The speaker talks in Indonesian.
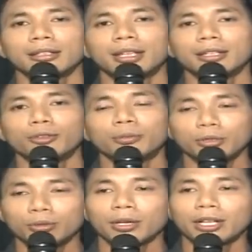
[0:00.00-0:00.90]
dan hidup
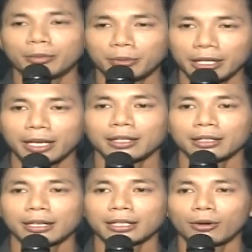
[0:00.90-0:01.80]
itu juga adalah pilihan
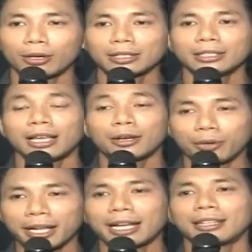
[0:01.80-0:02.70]
kata orang sih
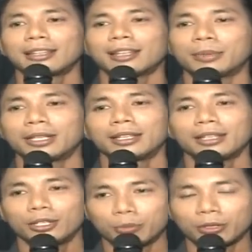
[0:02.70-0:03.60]
aku nekat tapi
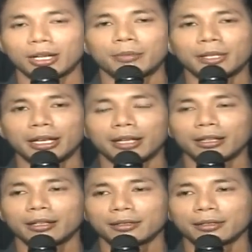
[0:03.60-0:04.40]
hidup itu adalah pilihan